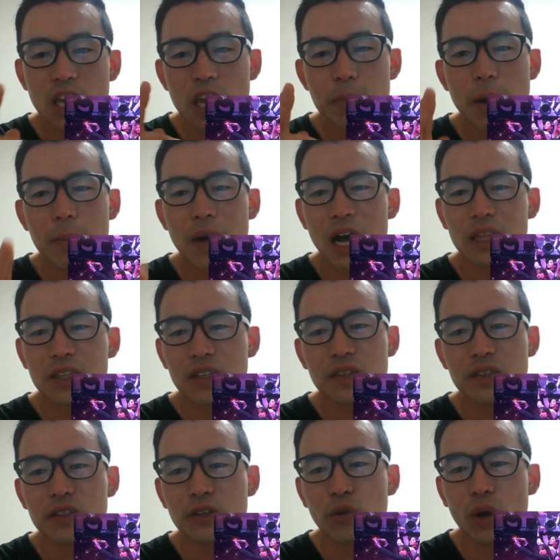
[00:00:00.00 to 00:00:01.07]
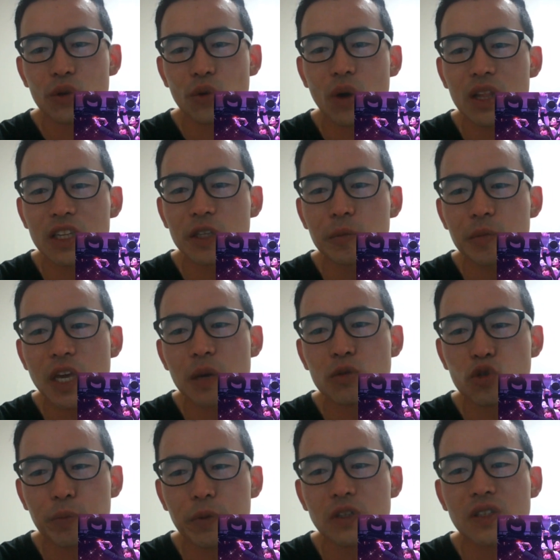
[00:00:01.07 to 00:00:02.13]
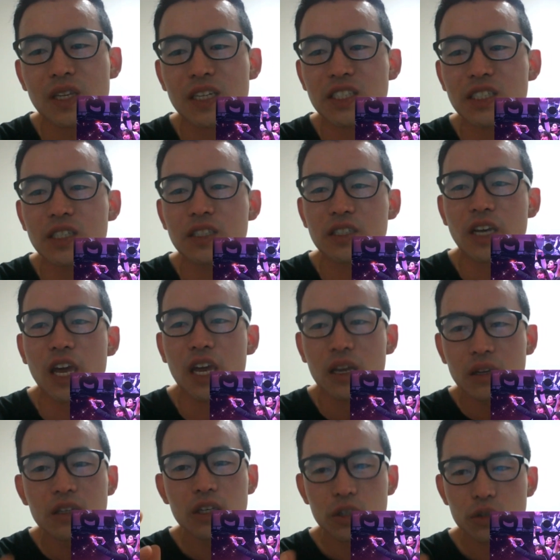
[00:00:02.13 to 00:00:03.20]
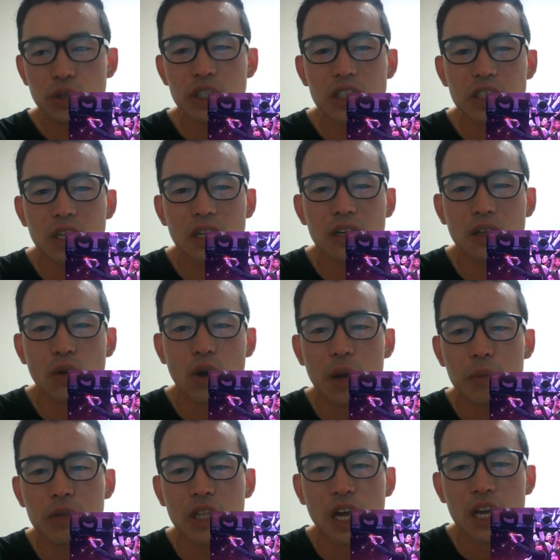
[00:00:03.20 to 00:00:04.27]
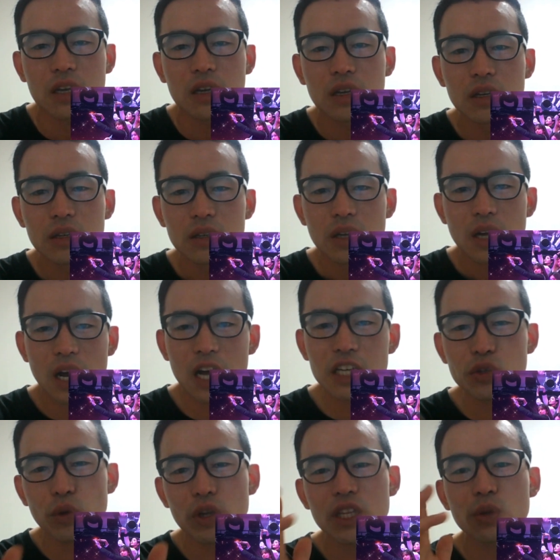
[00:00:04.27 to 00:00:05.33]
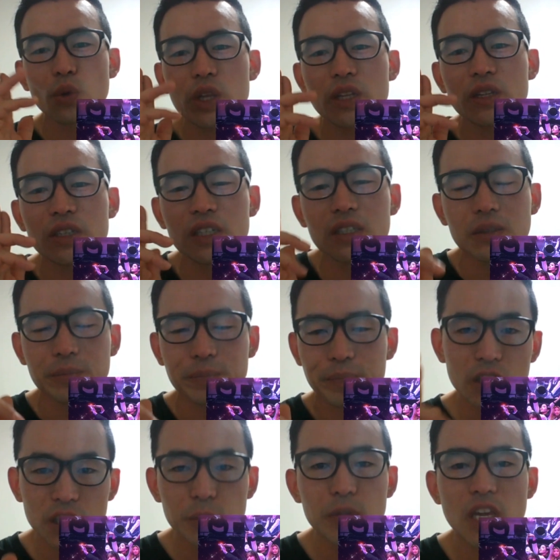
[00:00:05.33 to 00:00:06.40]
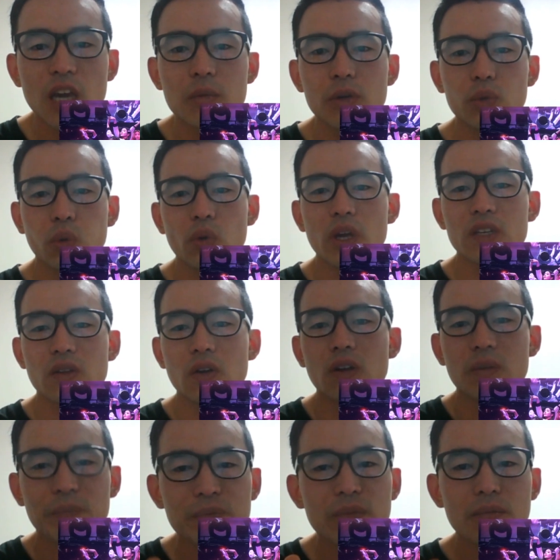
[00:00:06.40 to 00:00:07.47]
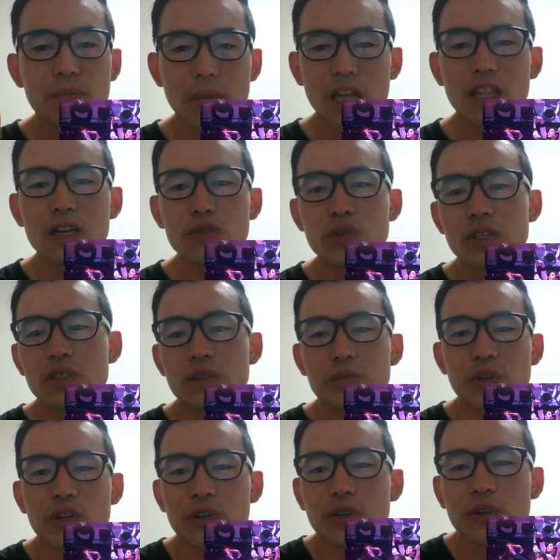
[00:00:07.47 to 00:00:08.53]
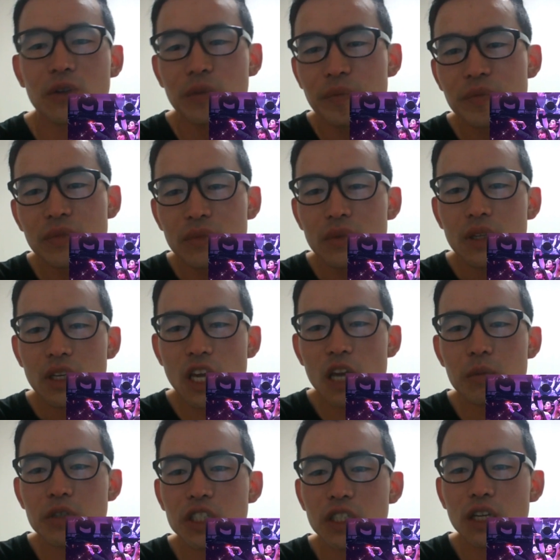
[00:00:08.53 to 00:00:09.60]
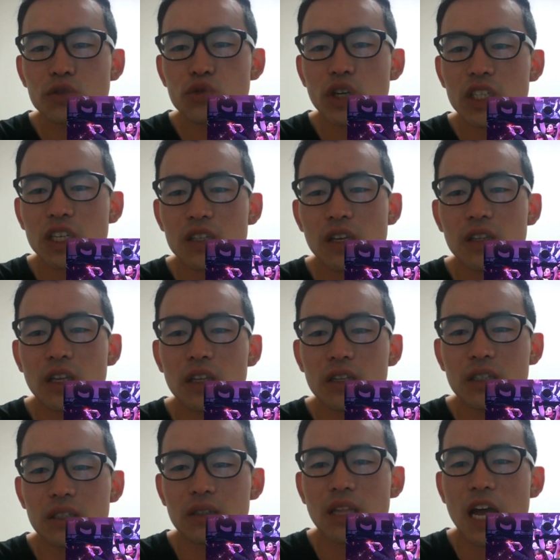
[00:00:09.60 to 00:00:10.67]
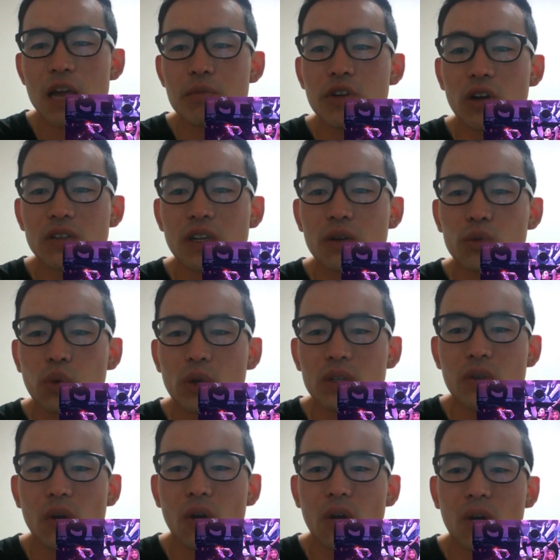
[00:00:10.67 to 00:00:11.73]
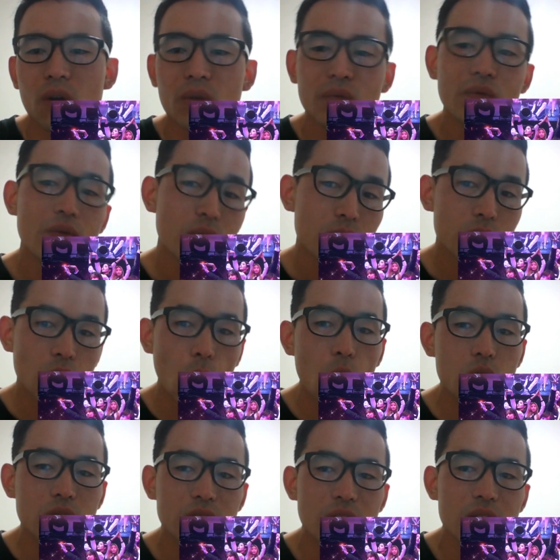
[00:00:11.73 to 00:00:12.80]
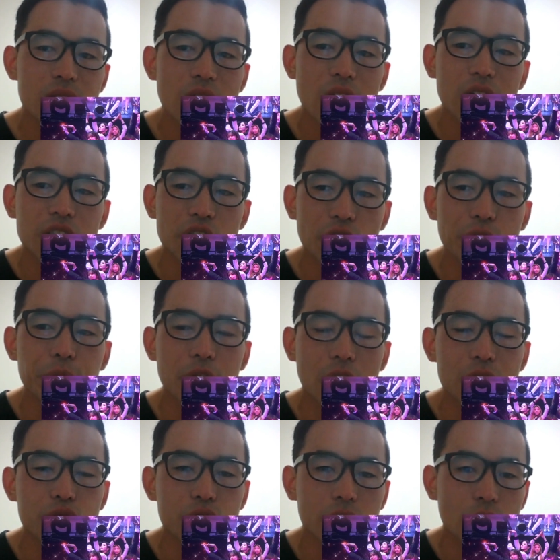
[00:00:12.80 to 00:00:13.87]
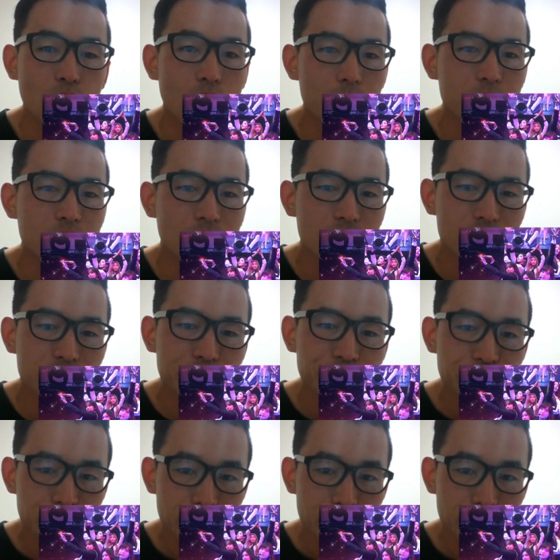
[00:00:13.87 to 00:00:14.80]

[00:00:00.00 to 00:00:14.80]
K-POP 아티스트를 활용한 리듬 게임 슈퍼스타 시리즈의 최신작이라고 합니다. 아이즈원의 노래를 리듬 게임을 통해서 만날 수 있으며 게임 진행 중에 재생되는 라이브 영상을 통해서 더욱 생생한 체험을 할 수 있다고 합니다.